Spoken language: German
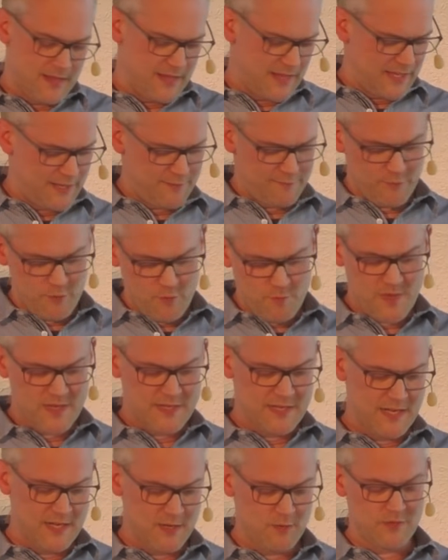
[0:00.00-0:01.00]
Ich fühle
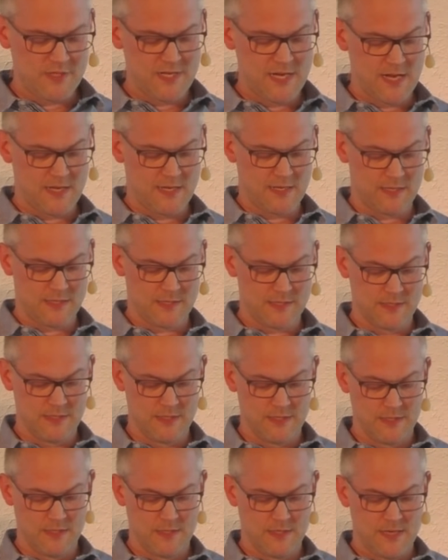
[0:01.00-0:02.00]
mich hin und her
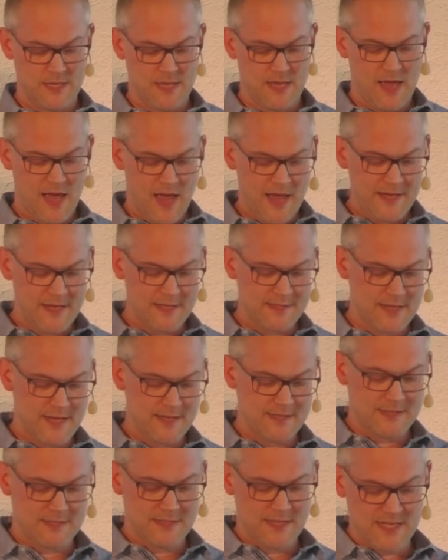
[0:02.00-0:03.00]
gerissen.
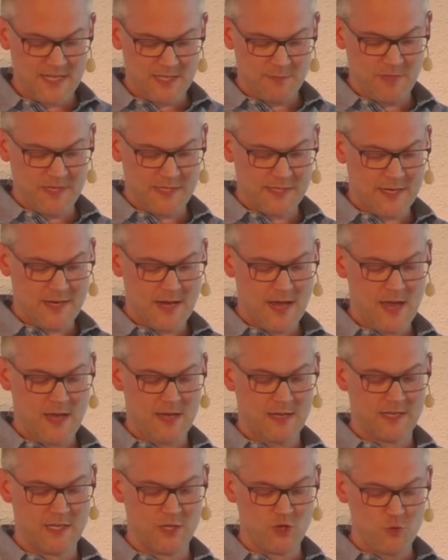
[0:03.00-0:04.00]
Einerseits sehne ich mich danach,
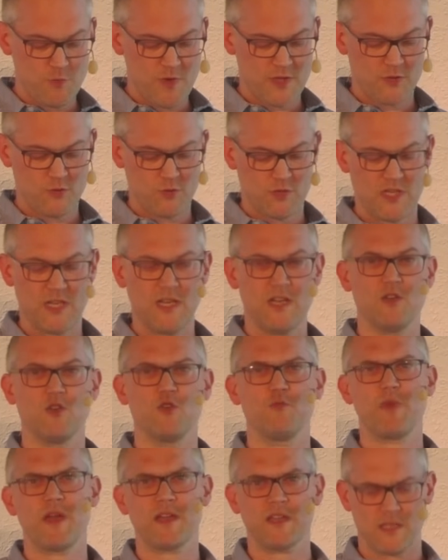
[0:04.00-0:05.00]
hinüberzugehen
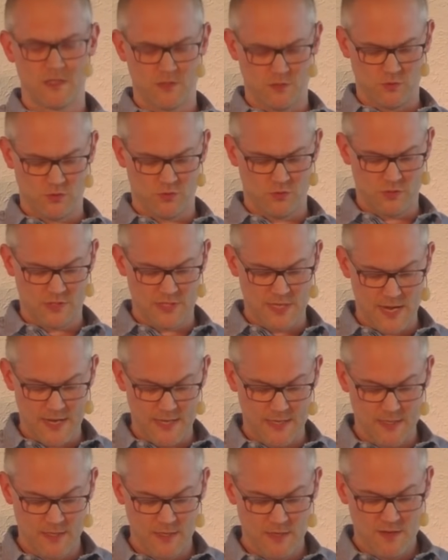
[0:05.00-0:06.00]
und bei Christus zu sein.